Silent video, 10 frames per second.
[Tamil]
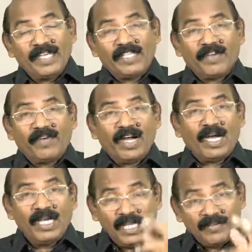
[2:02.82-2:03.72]
வாங்கி தருவான்
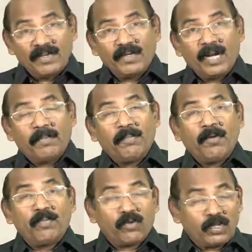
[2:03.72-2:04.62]
இவன் நமக்கு
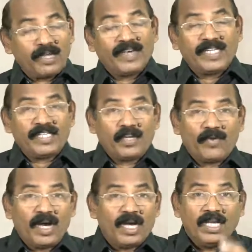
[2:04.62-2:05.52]
அப்பப்போ புரோட்டா வாங்கி
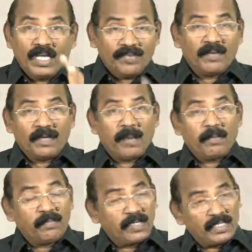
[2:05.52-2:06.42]
தருவான் இவன் நமக்கு
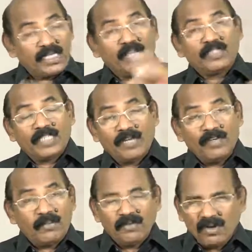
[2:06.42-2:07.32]
அப்பப்போ எதுக்காவது
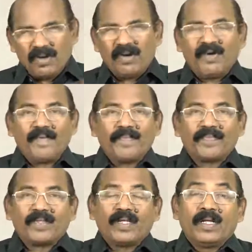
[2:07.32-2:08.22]
செலவழி நோ
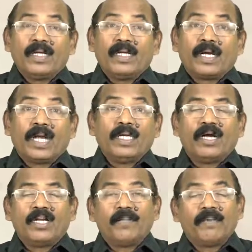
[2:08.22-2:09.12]

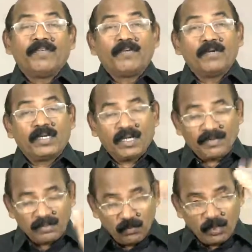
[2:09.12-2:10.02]
கண்காணிப்பை
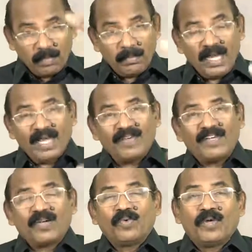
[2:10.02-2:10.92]
விரும்புகிறவன் முதல் மேலே
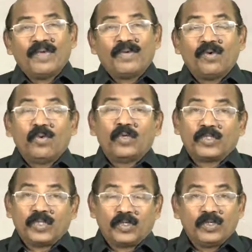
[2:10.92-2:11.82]
வரக்கூடியவன்
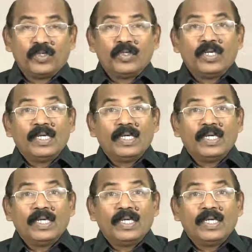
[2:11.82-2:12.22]
ஒவ்வொருத்தரும்